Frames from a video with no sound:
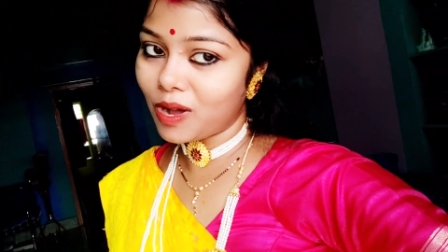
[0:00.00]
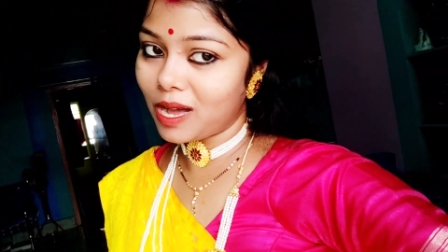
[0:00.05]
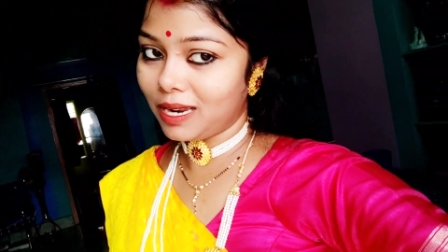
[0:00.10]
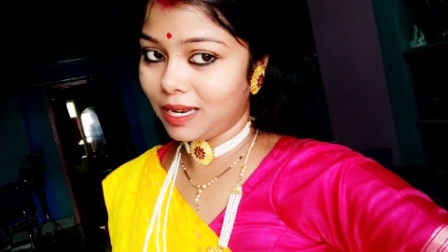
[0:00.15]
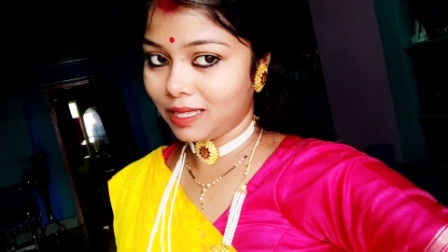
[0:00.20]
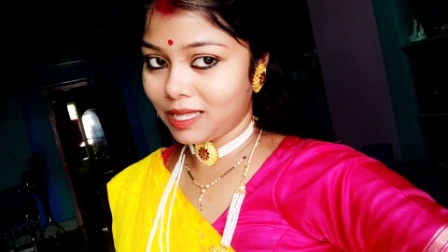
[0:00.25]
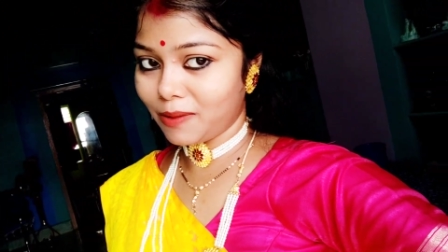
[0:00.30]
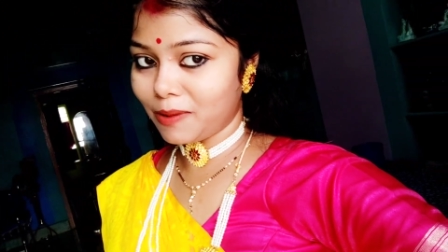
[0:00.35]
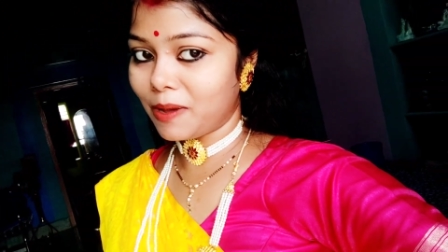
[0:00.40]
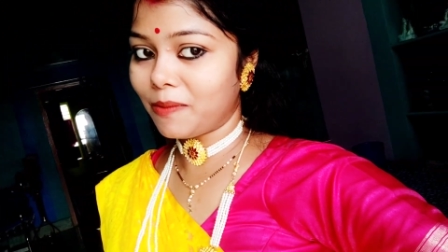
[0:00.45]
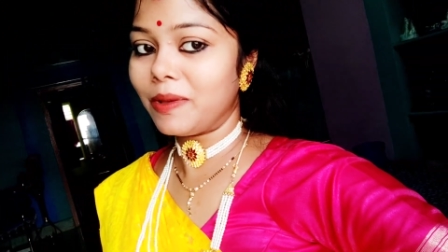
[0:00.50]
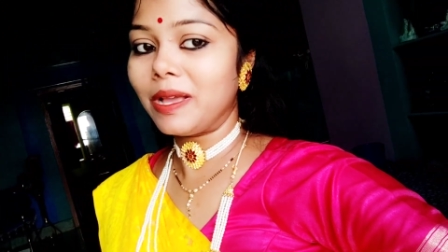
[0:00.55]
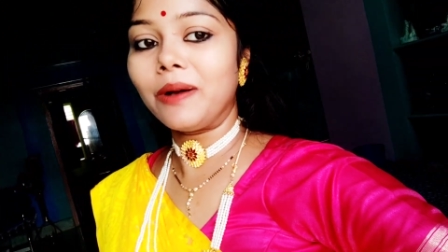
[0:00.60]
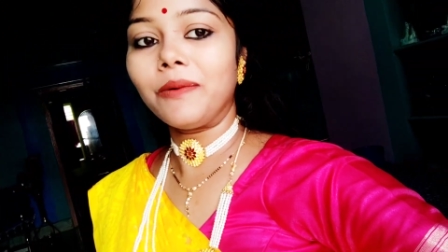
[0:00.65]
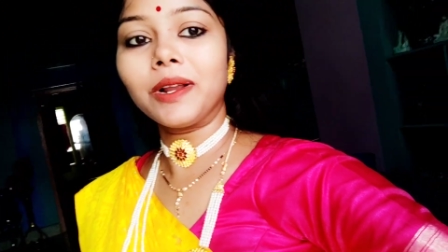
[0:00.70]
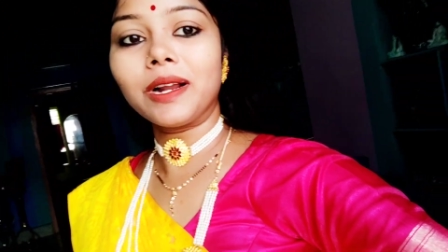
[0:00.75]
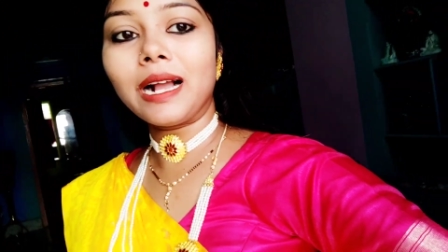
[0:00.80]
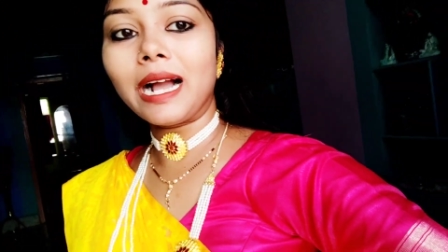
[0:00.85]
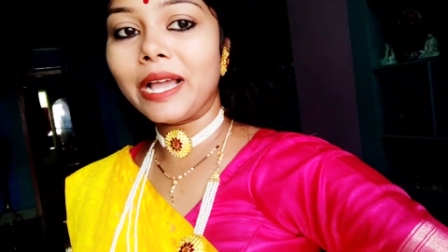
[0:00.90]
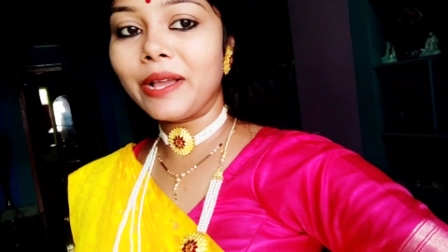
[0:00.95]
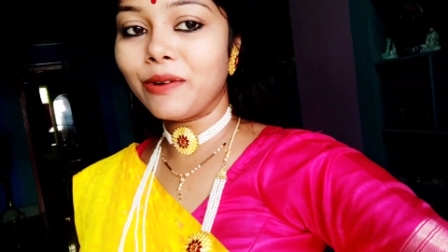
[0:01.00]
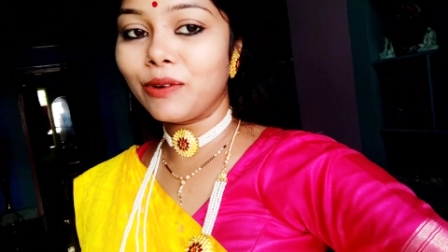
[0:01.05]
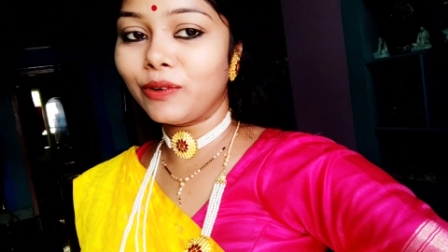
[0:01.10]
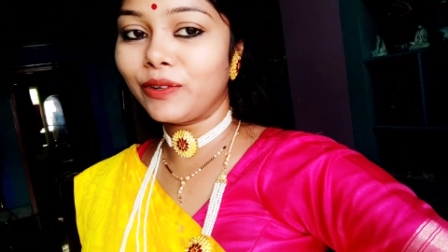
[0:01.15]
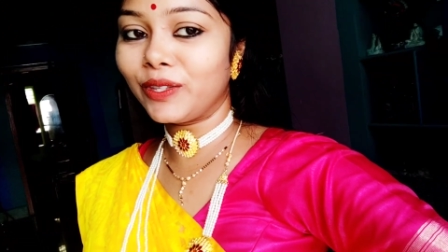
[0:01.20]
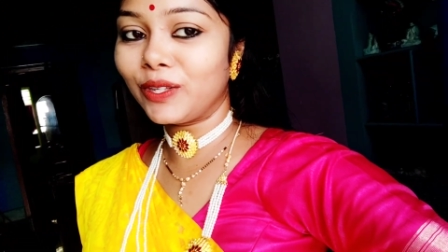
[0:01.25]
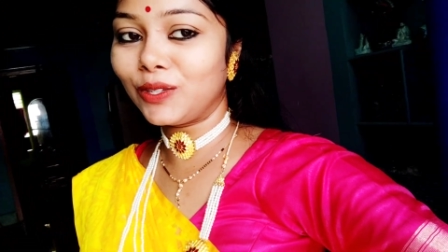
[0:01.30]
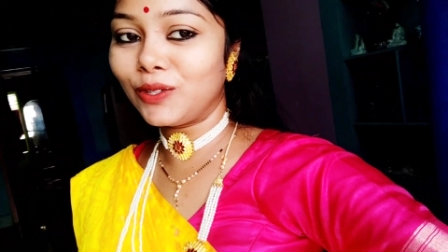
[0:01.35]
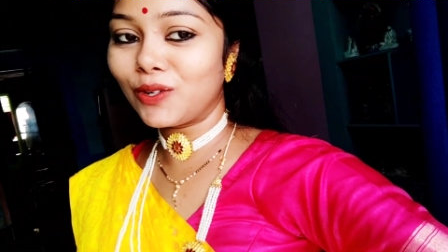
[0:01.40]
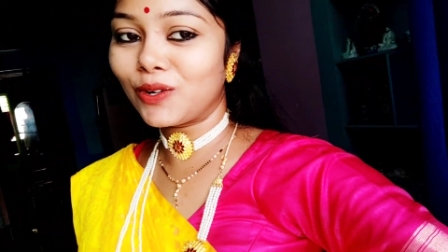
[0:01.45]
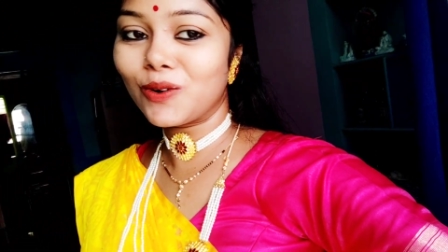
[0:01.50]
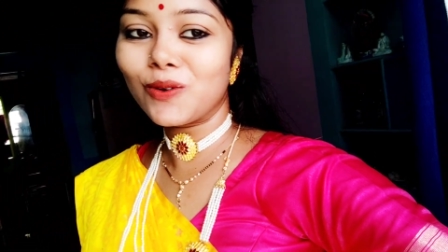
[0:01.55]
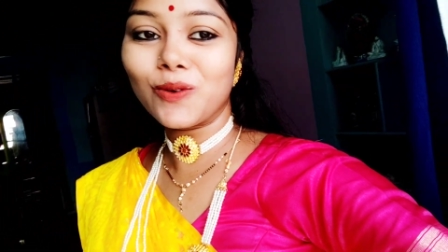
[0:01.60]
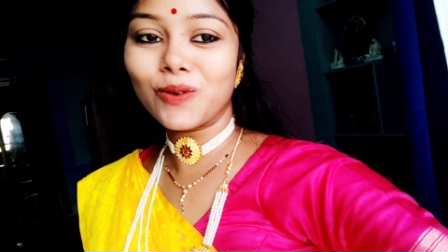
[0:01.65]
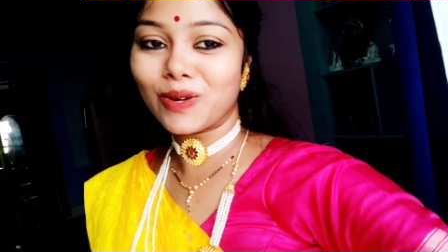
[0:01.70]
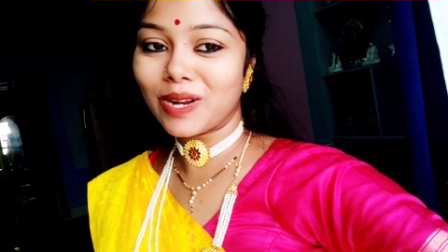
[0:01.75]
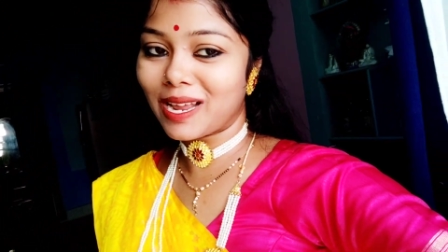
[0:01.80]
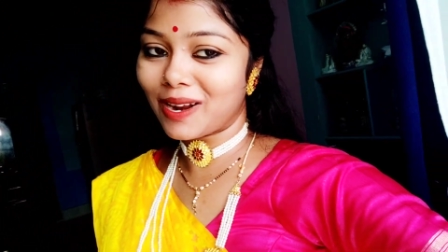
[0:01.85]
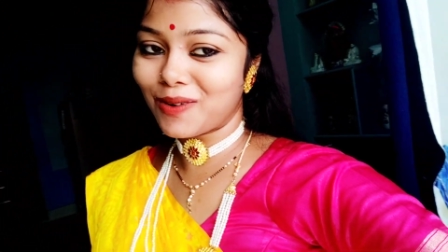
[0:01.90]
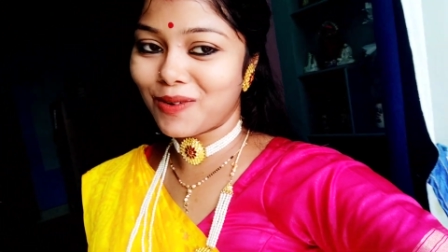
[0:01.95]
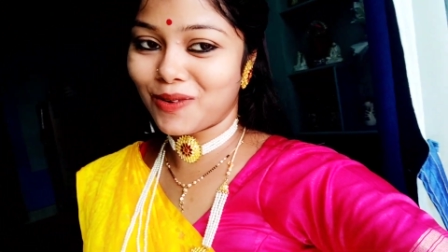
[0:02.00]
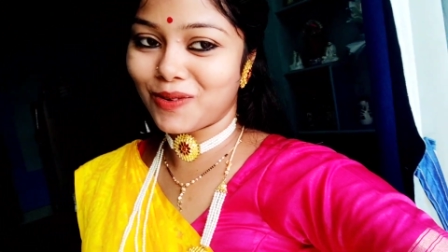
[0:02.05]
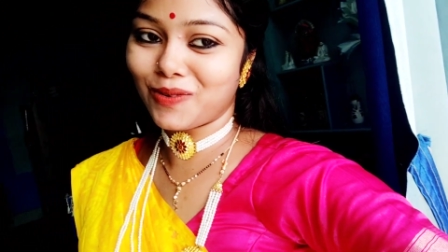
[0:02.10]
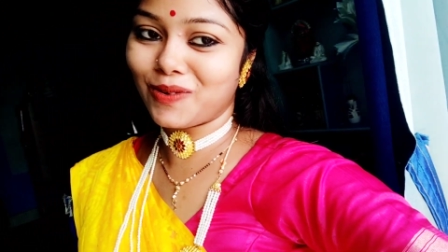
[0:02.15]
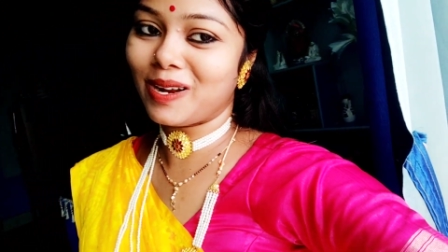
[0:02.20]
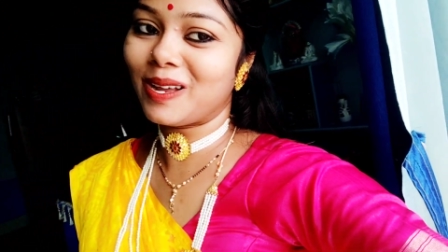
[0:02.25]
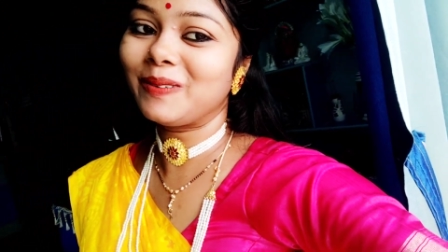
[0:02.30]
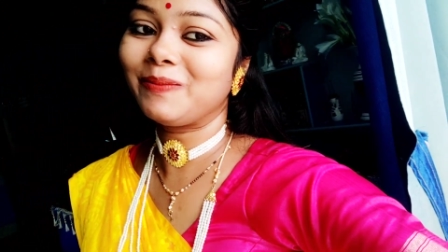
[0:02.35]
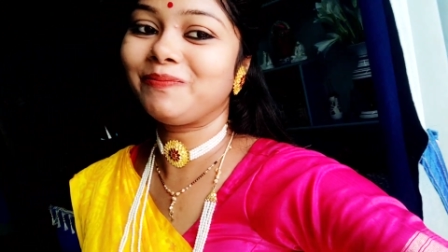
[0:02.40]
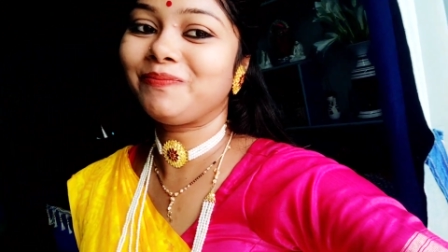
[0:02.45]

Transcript: আলাদাভাবে আবার গায়ে হলুদের জন্য ওটা আর হলো না